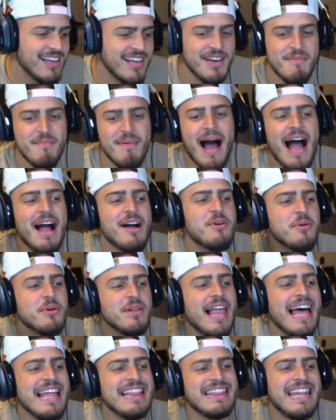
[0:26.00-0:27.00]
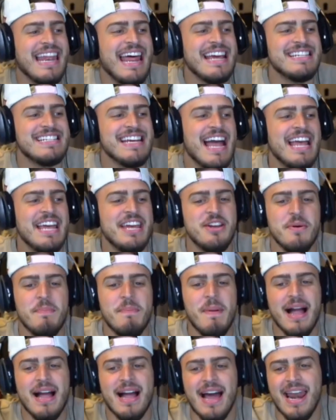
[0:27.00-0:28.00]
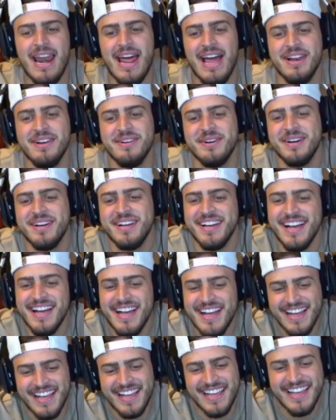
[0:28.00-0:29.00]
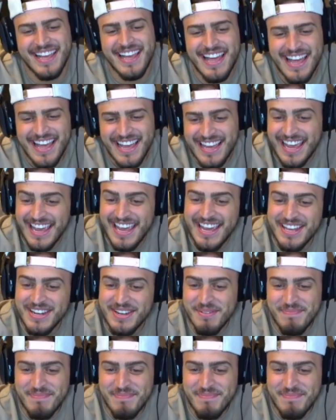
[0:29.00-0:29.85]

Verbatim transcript: Marco lá atrás, já rindo pra caralho. Rindo